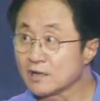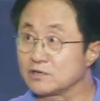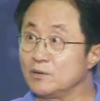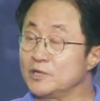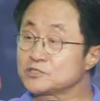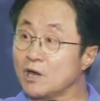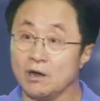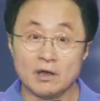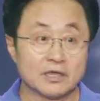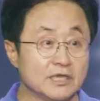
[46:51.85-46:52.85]

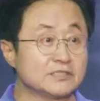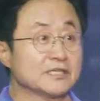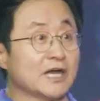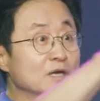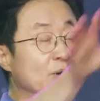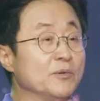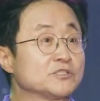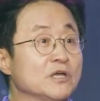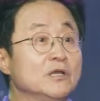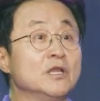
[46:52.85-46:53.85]
그러면서 이 세상을
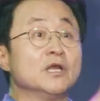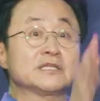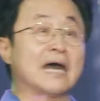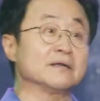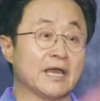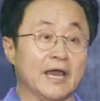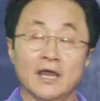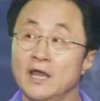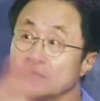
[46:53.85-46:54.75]
보면서는 다르게